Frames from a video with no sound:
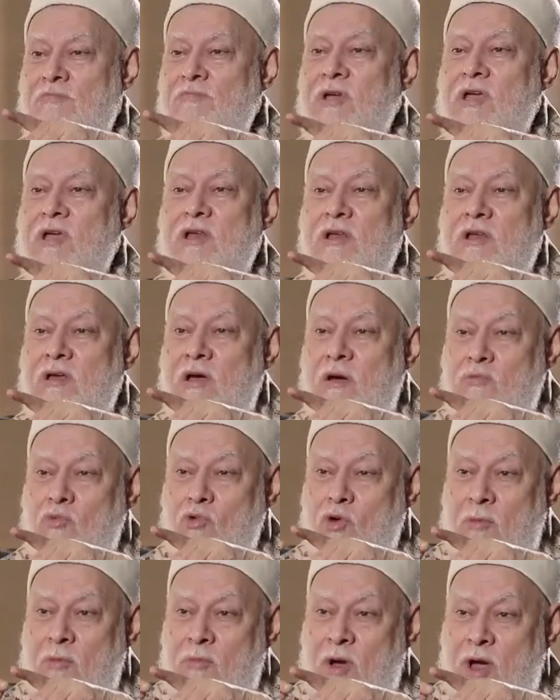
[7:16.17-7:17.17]
مين
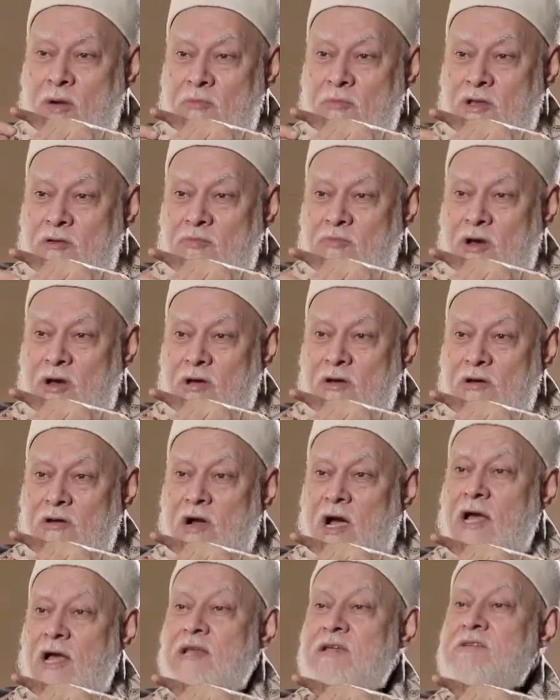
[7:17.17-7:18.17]
ابو محمد
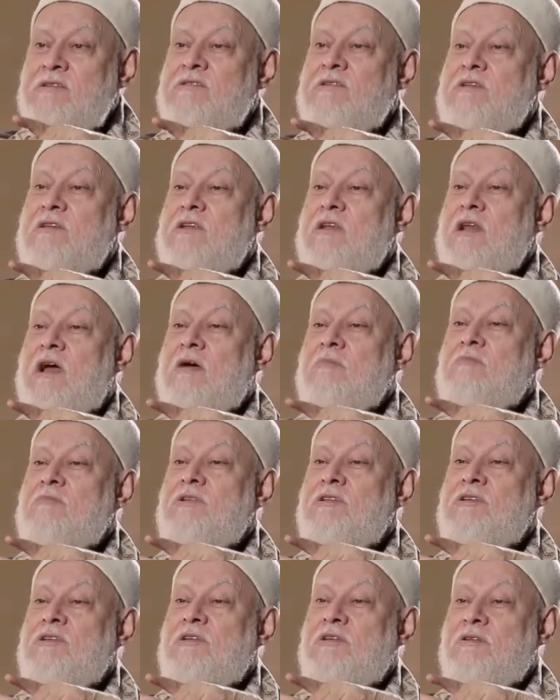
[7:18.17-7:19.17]
باقر علي زين
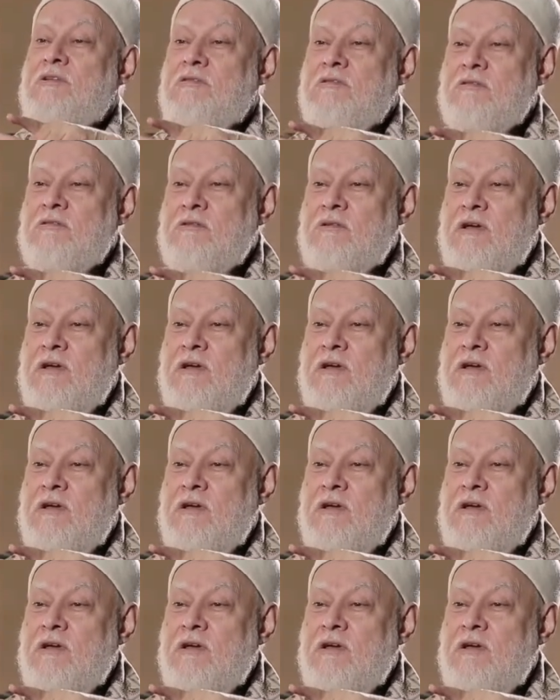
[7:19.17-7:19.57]
العابدين